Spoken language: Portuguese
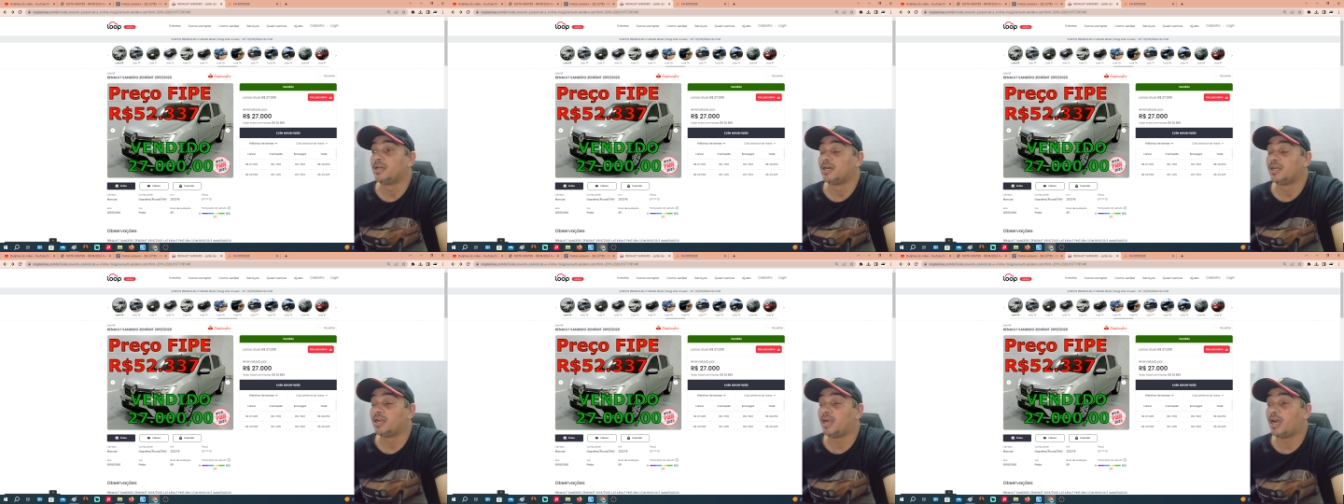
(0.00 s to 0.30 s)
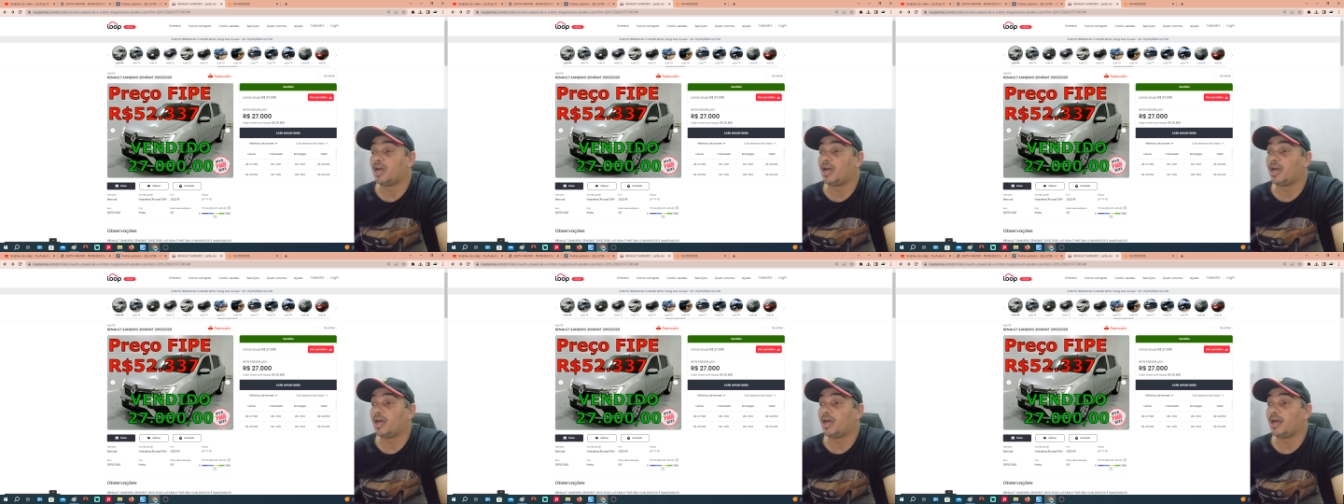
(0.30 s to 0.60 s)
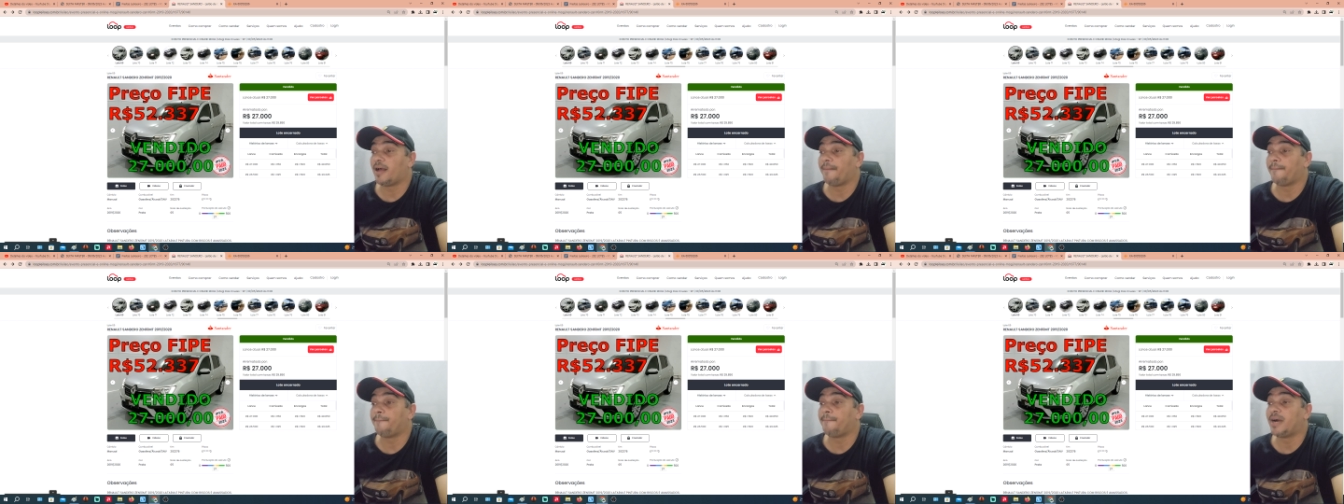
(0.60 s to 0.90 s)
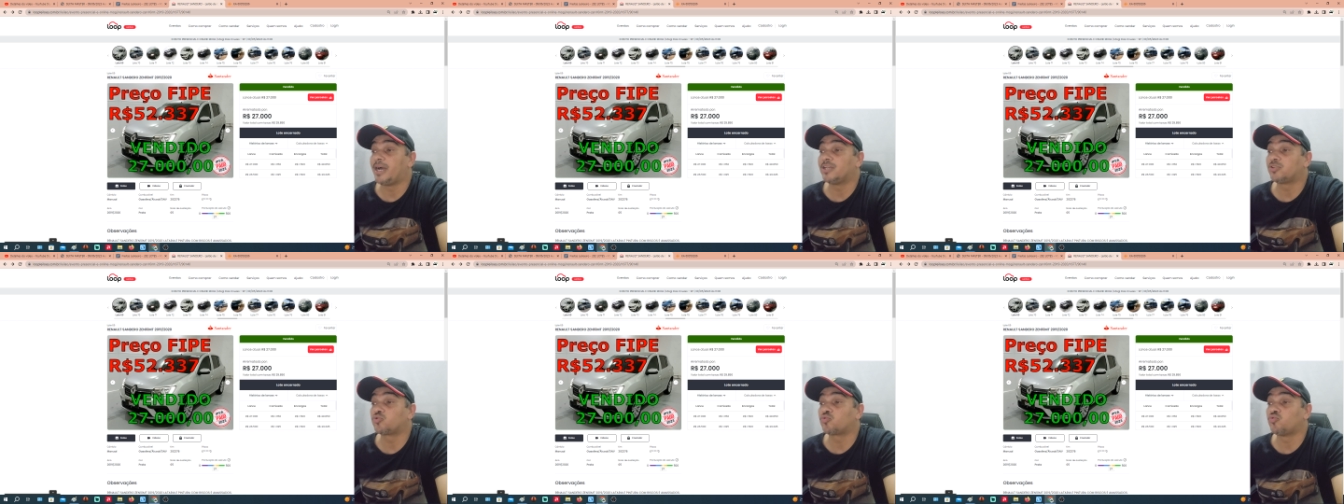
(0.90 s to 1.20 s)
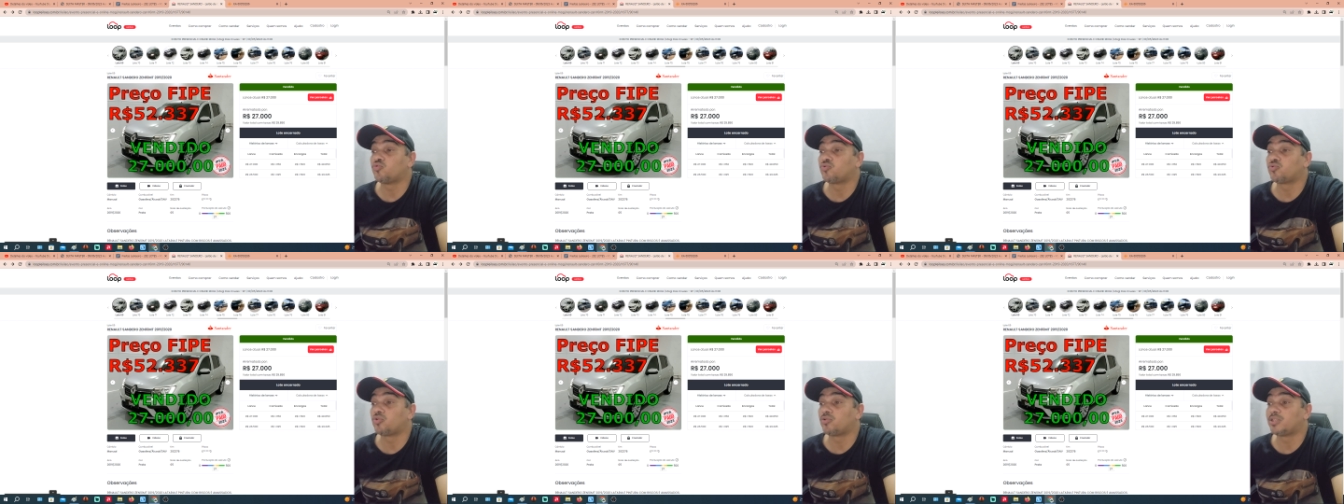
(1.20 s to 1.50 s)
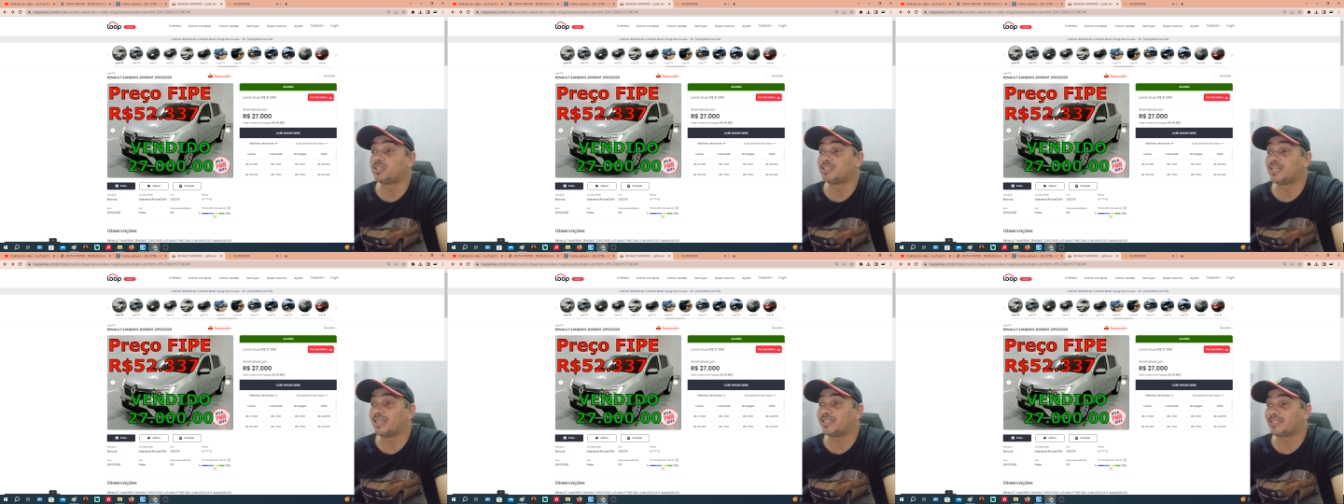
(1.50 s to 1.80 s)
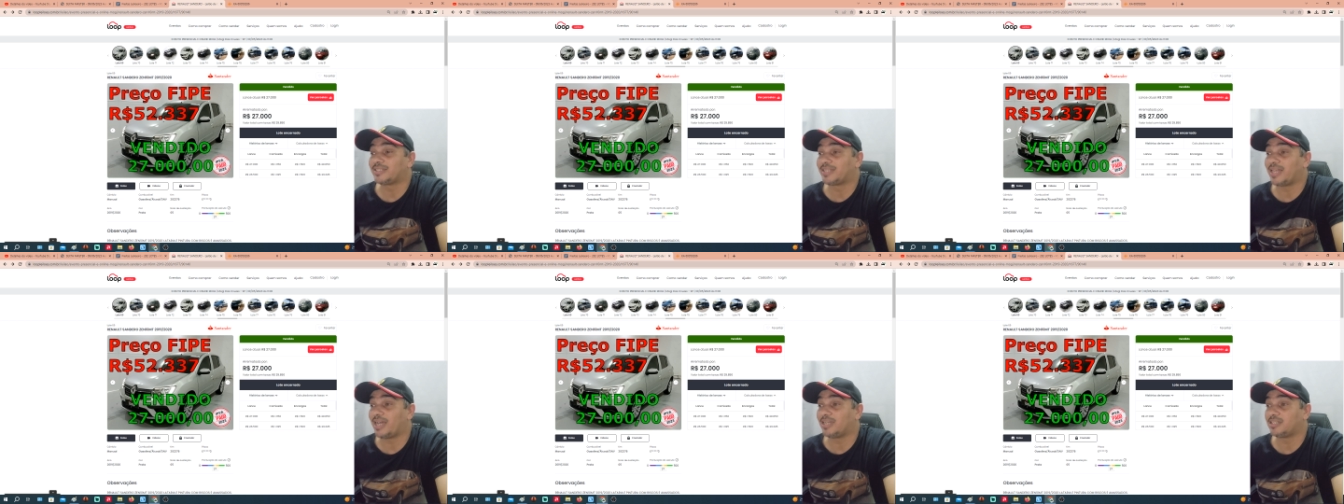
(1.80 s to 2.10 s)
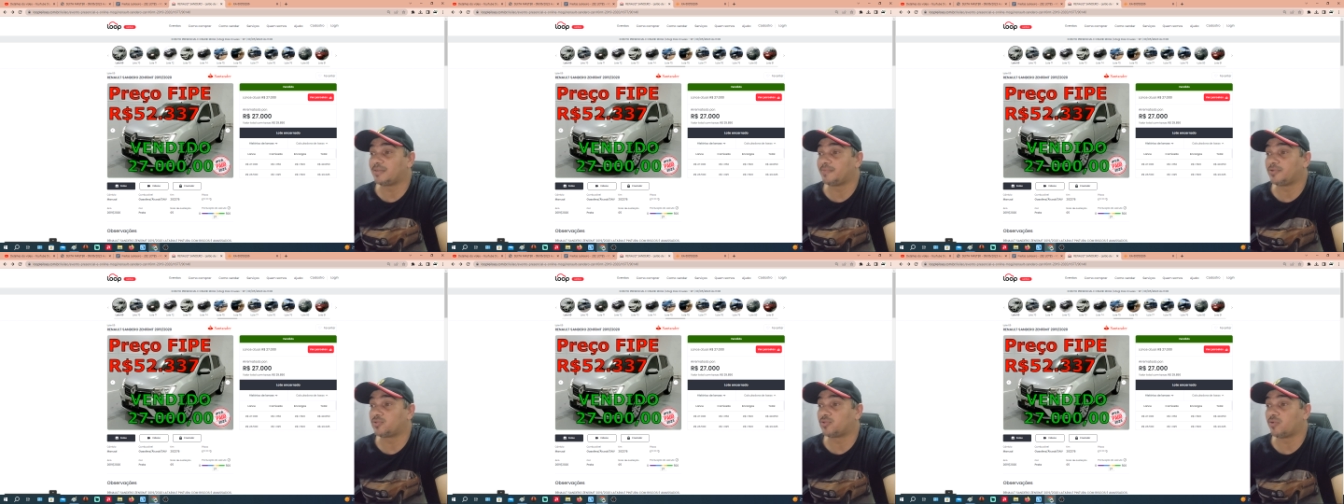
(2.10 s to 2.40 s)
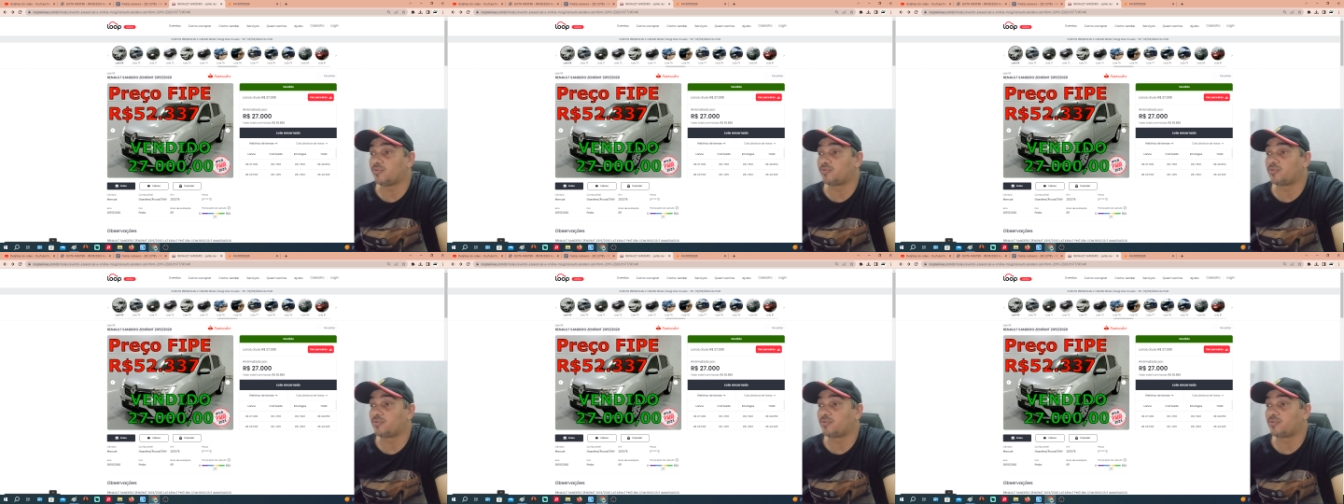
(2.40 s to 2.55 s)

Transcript: Ah, mas com todas as taxas, pessoal,